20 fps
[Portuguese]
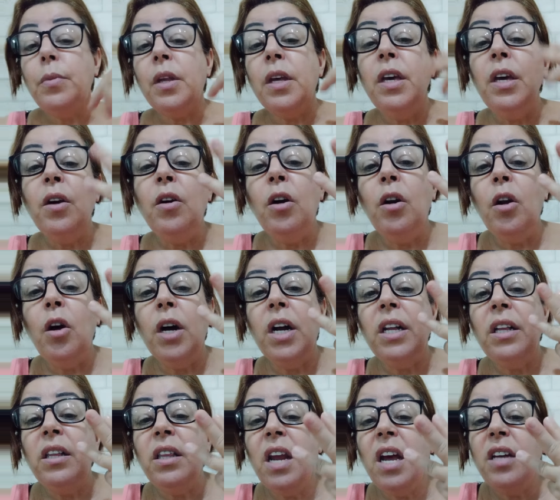e
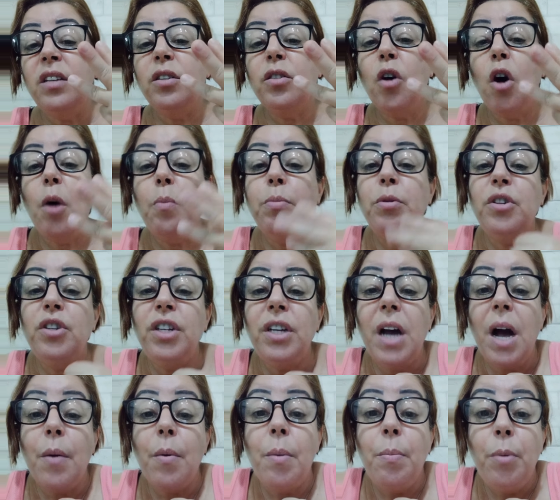coloca três copos de
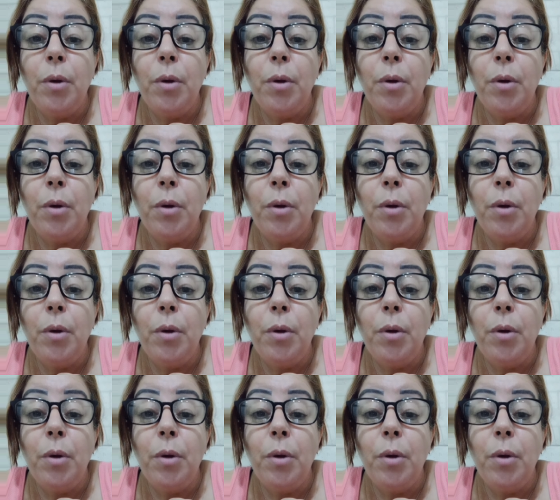água